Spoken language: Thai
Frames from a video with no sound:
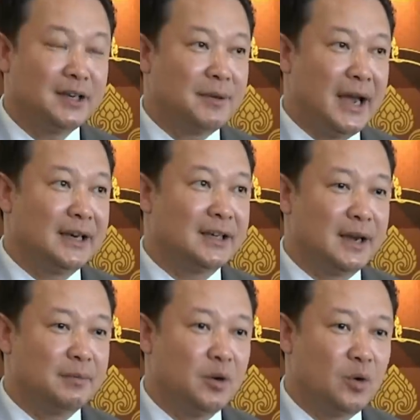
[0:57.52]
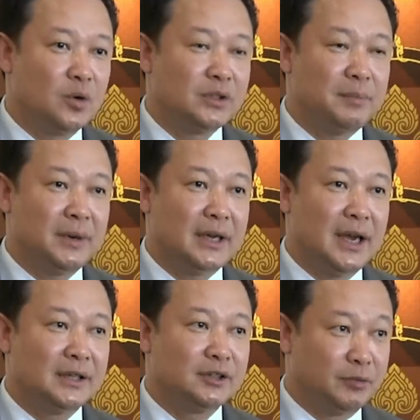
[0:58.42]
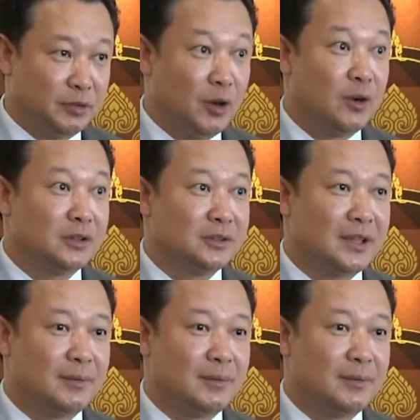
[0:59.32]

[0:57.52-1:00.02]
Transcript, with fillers: แผนการทำงานนะครับ ก็คงจะเป็นการตอบสนอง